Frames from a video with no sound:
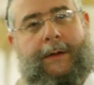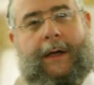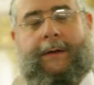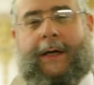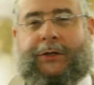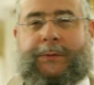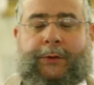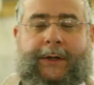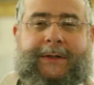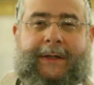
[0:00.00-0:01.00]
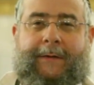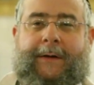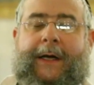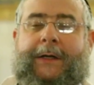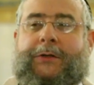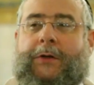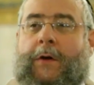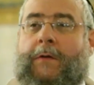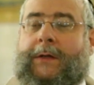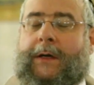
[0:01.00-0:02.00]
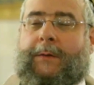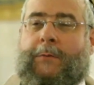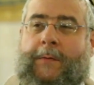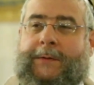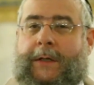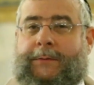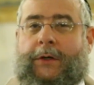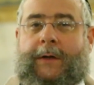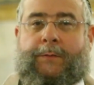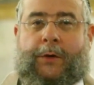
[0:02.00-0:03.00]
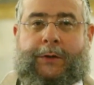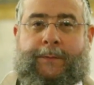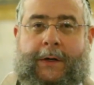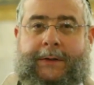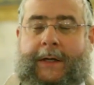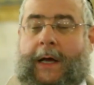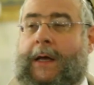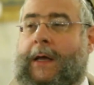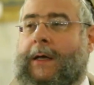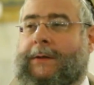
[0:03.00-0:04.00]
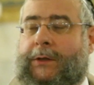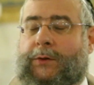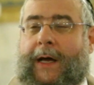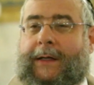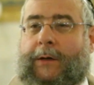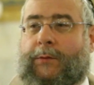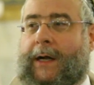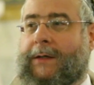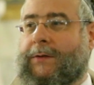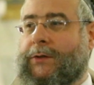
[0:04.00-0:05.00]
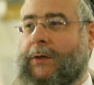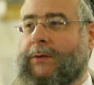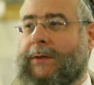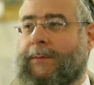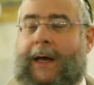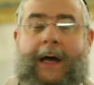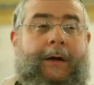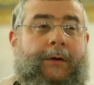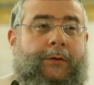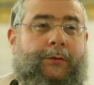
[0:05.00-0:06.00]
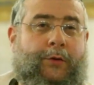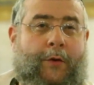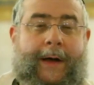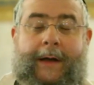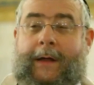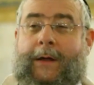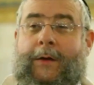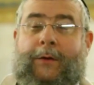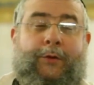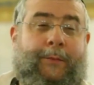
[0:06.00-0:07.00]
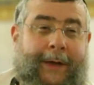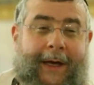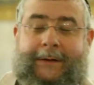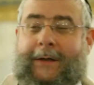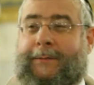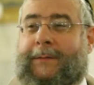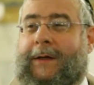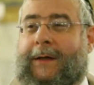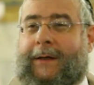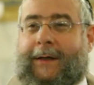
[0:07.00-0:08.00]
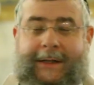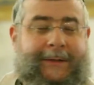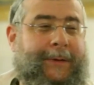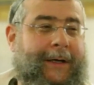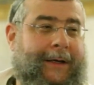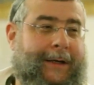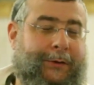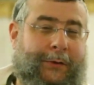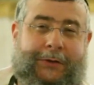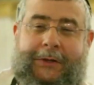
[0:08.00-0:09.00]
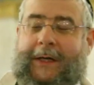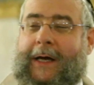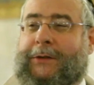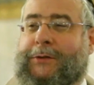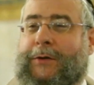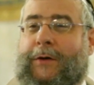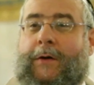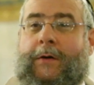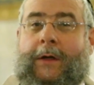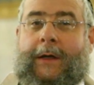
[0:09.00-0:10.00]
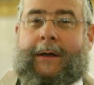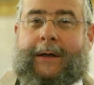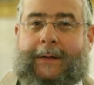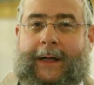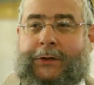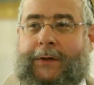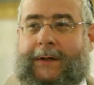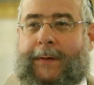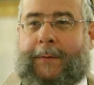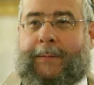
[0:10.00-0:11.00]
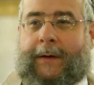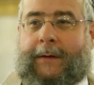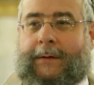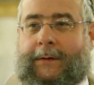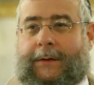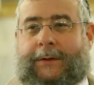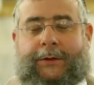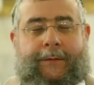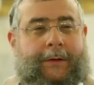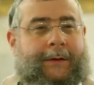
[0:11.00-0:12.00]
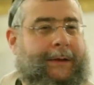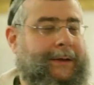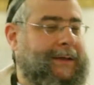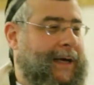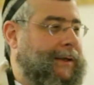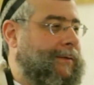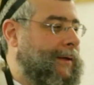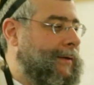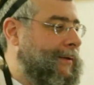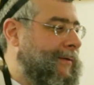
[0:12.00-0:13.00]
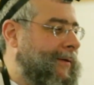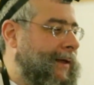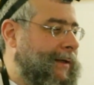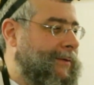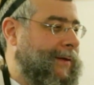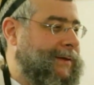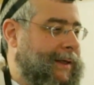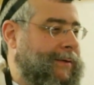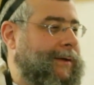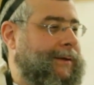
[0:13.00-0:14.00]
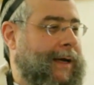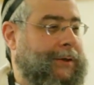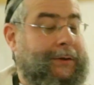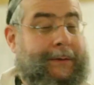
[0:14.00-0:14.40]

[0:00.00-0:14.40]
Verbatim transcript: э, наши мудрецы говорят, что таким образом человек может просто сожигать ханукальные свечи у себя дома. Но при этом есть мнение, которое считает, что когда человек, например, живет на 10 или на 20 этаж,